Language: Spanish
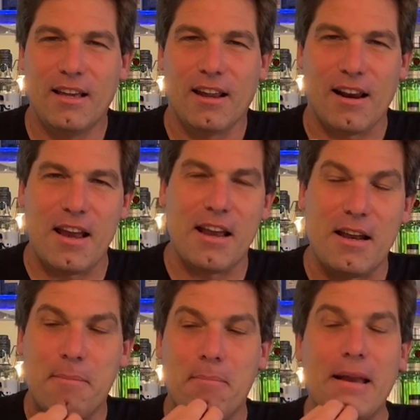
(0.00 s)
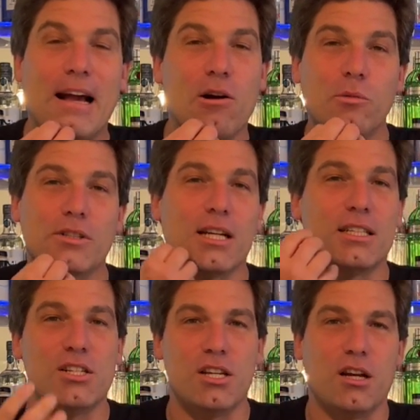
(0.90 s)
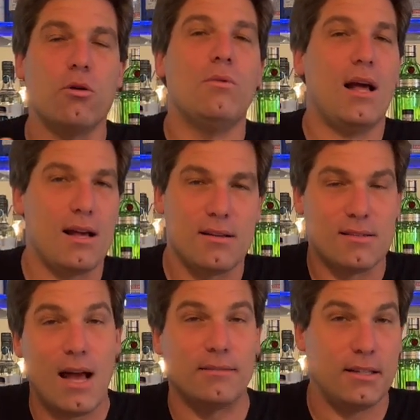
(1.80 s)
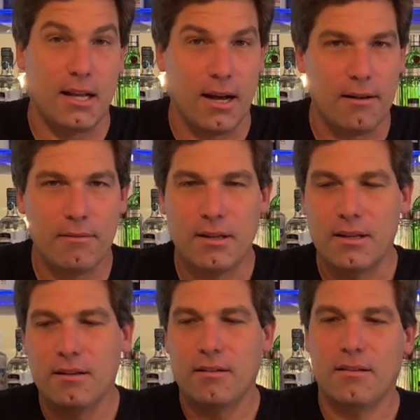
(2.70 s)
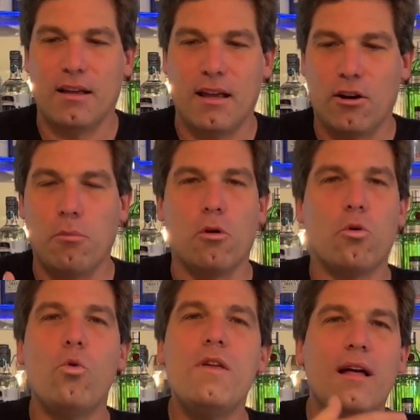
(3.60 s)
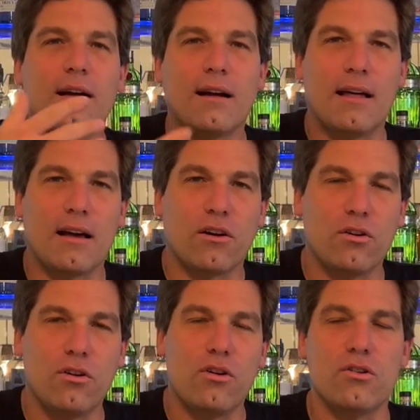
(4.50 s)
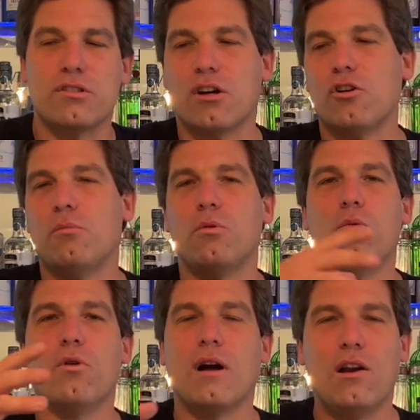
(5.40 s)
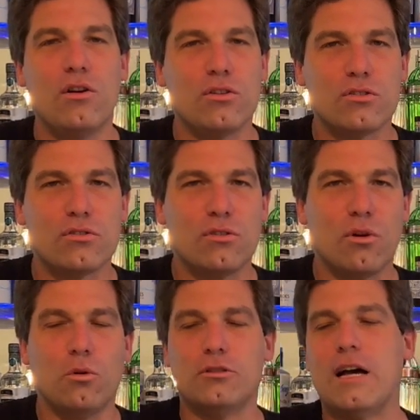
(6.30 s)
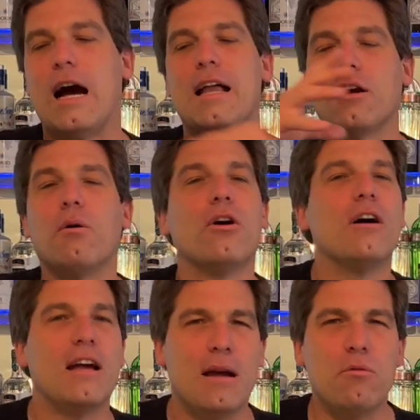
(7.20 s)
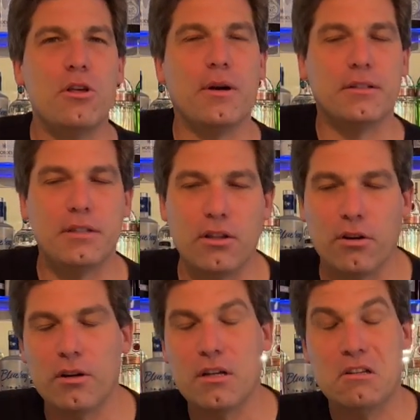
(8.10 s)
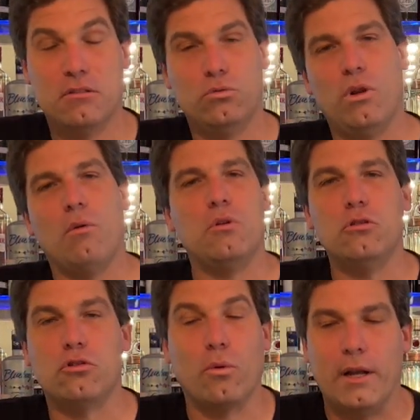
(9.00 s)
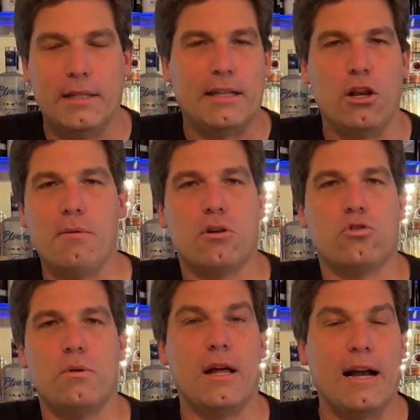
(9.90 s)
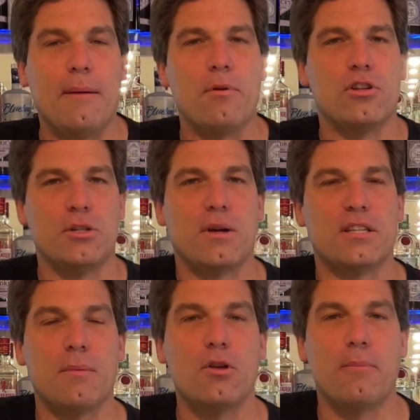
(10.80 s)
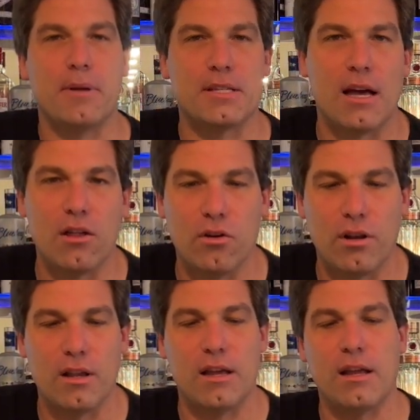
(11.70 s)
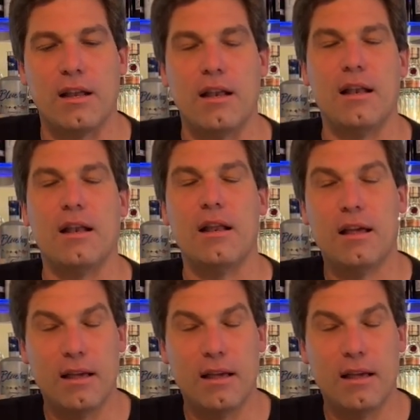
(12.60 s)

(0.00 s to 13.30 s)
Ryan explica cómo se hace allí, es como una sátira, eh, cómo cuidan cada cosa, cómo buscan los, botánicos. Bueno, es muy divertido, dura un minuto 40, lo iba a subir acá, pero si iba a ser medio pesado el,